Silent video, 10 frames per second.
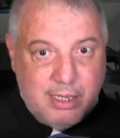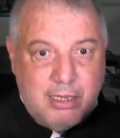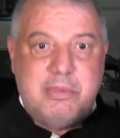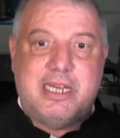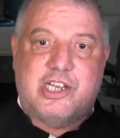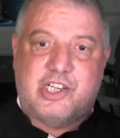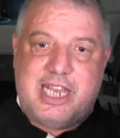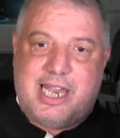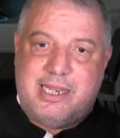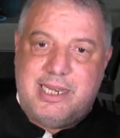من أجل
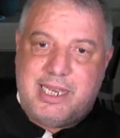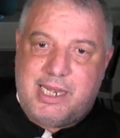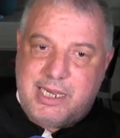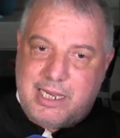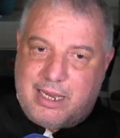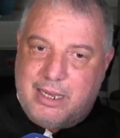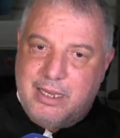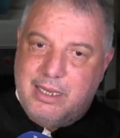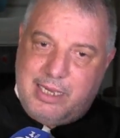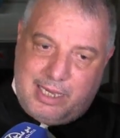أن ليلية
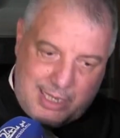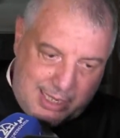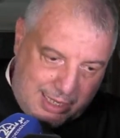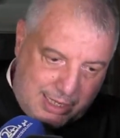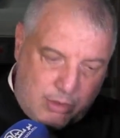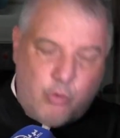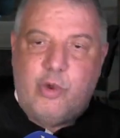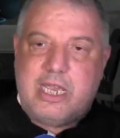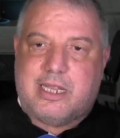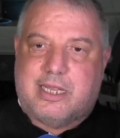يعني
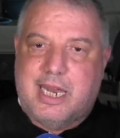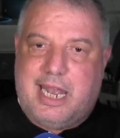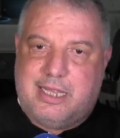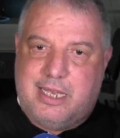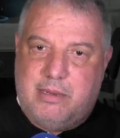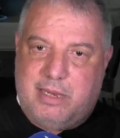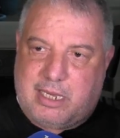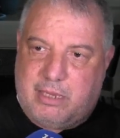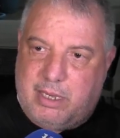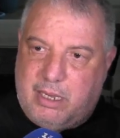يلوي الدراع ديال
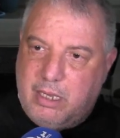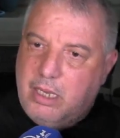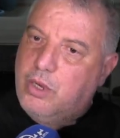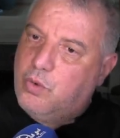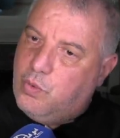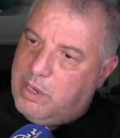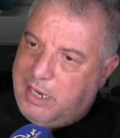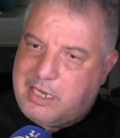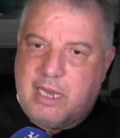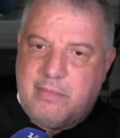المحكمه
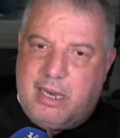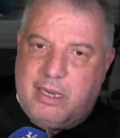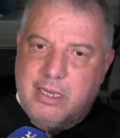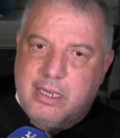والمحكمه